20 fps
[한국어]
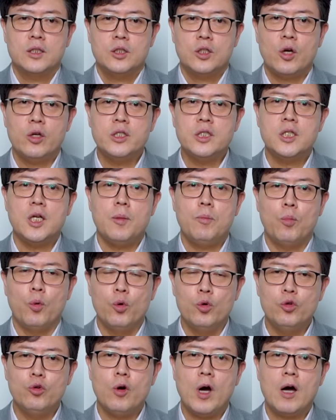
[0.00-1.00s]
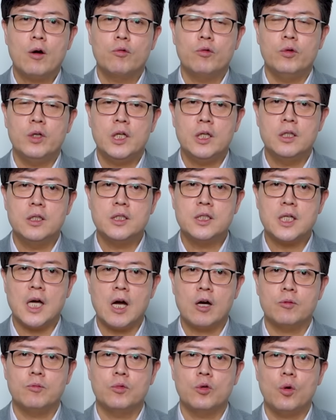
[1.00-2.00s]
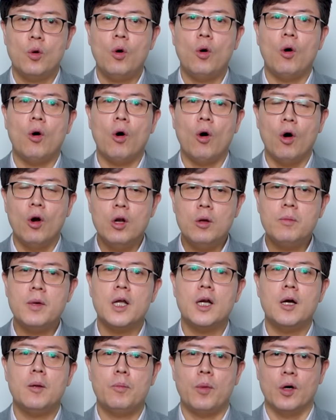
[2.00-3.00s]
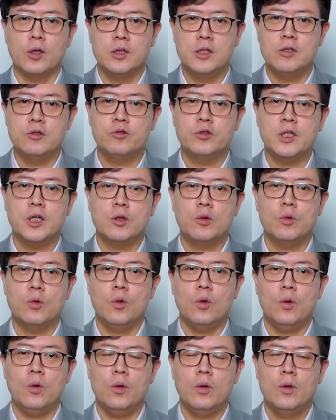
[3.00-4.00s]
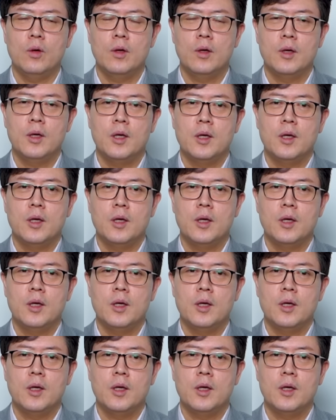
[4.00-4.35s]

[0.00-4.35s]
현재 보유하고 있는 자금으로 얼마나 버틸 수 있고